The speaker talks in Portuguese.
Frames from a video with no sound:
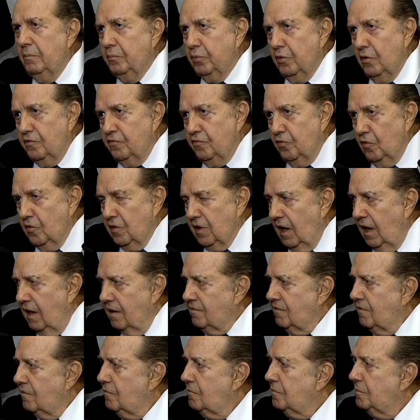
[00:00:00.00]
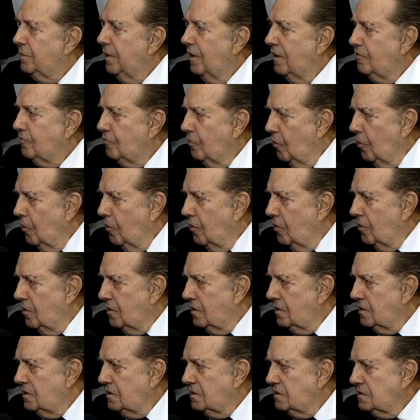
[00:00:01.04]
Provocavam um pavor.
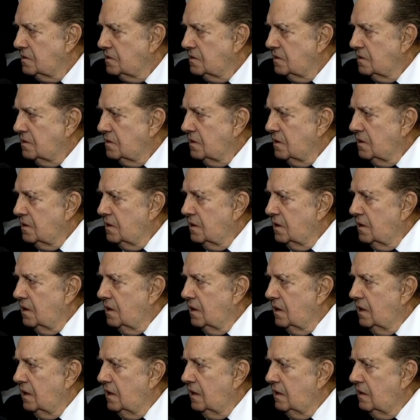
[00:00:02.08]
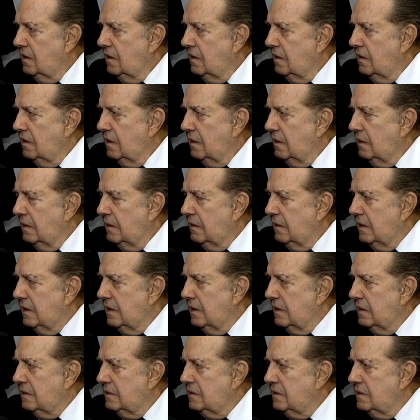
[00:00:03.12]

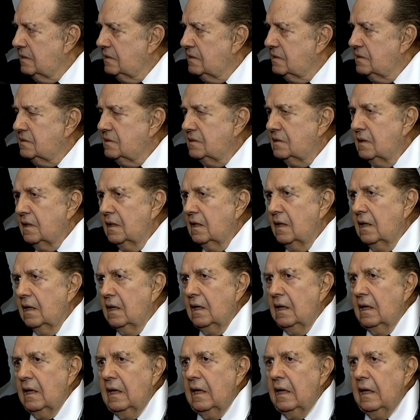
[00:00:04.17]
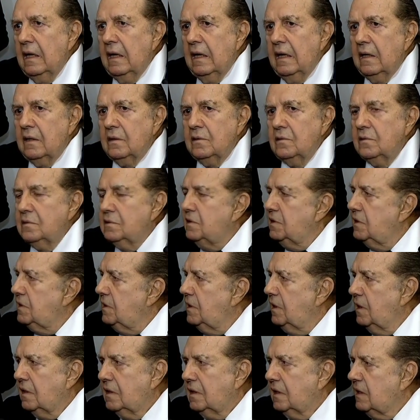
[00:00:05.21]
E eu não
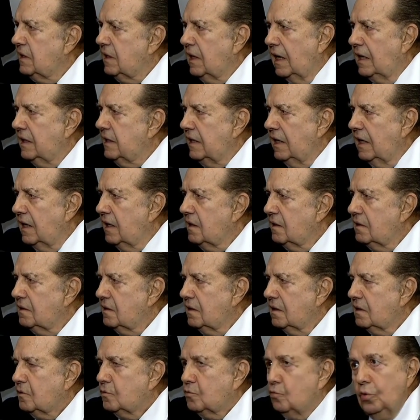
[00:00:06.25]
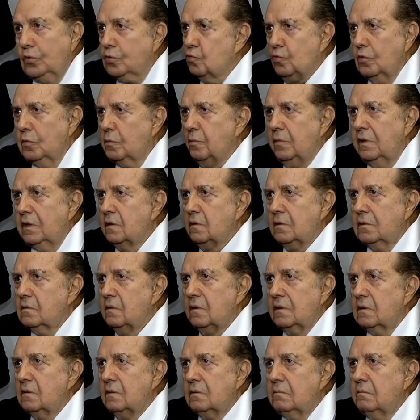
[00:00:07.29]
diria que daria tudo
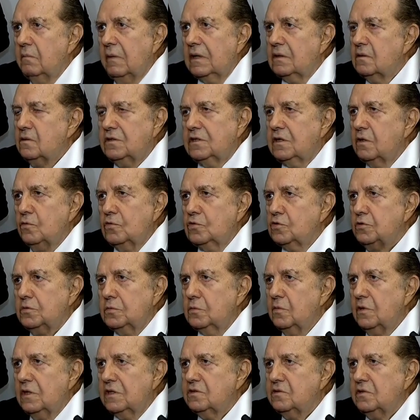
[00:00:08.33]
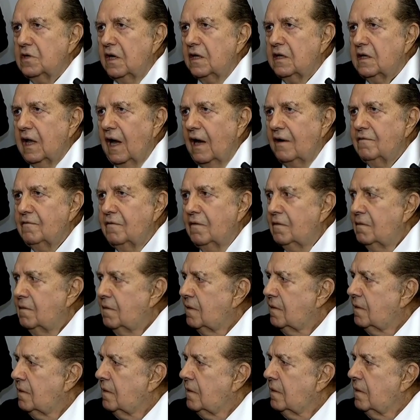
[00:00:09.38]
menos, menos seu último centavo,
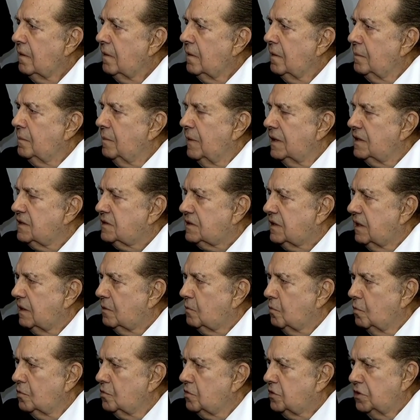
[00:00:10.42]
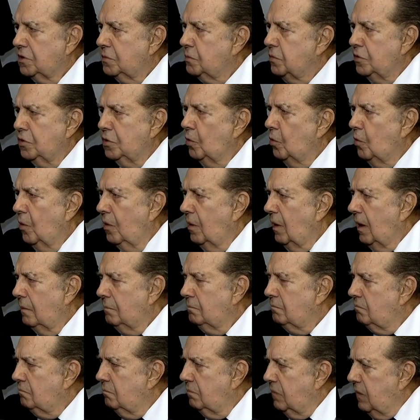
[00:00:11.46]
mas que contribuiu a
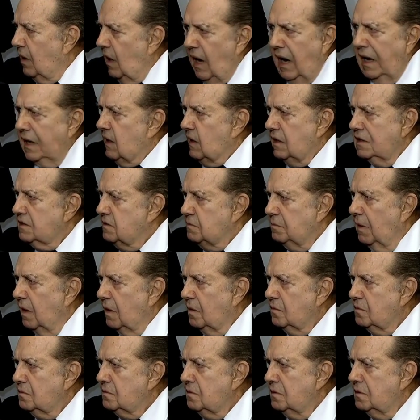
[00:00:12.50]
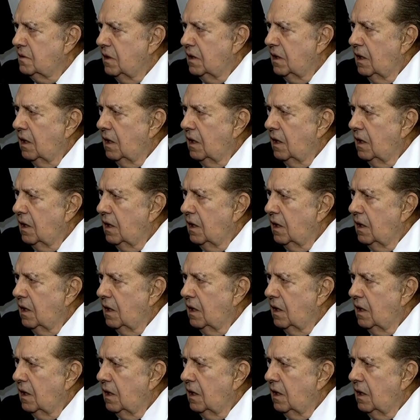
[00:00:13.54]
largas mãos